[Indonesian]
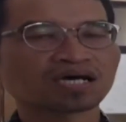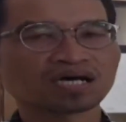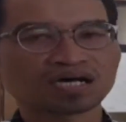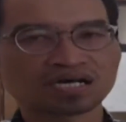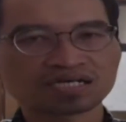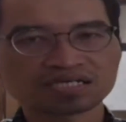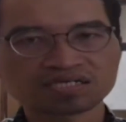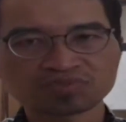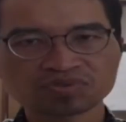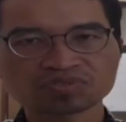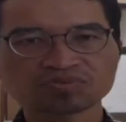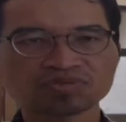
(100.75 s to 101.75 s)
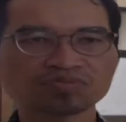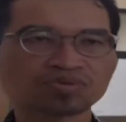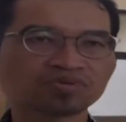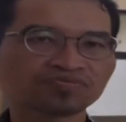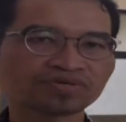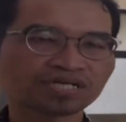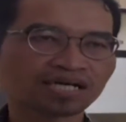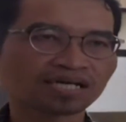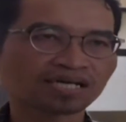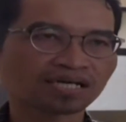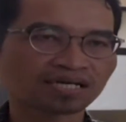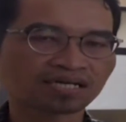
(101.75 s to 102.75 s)
uh, ini pun sebelum belum
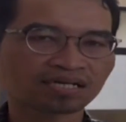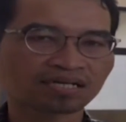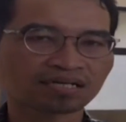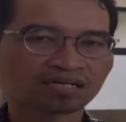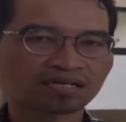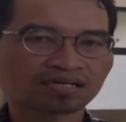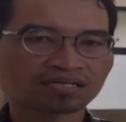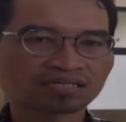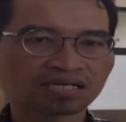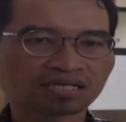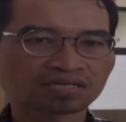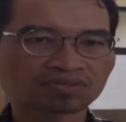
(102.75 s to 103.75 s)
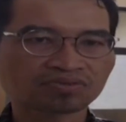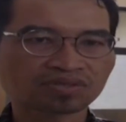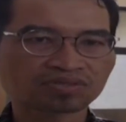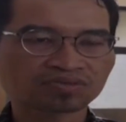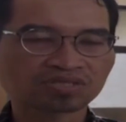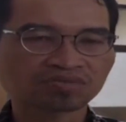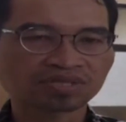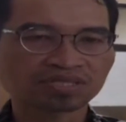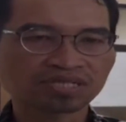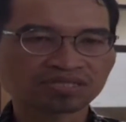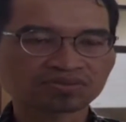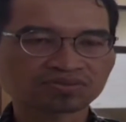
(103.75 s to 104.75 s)
final karena yang dua juta
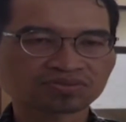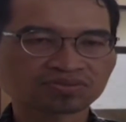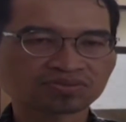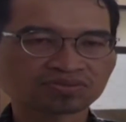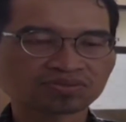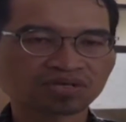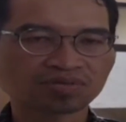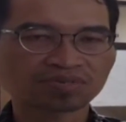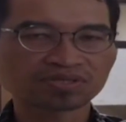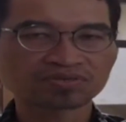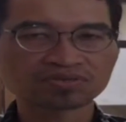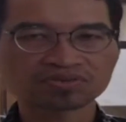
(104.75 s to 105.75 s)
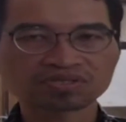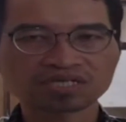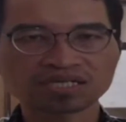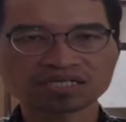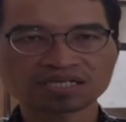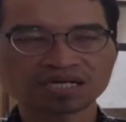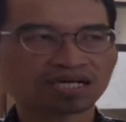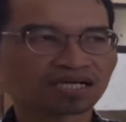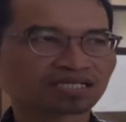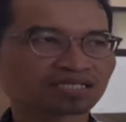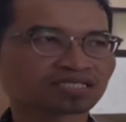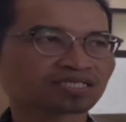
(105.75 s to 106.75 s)
empat ratus tujuh tujuh delapan tiga ini kan
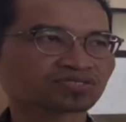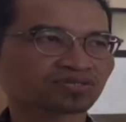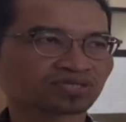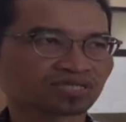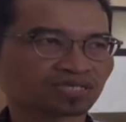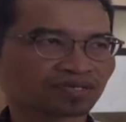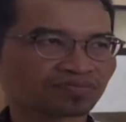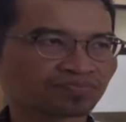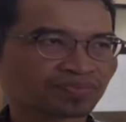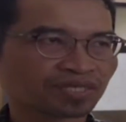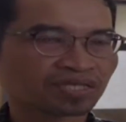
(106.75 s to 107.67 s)
akan kita sortir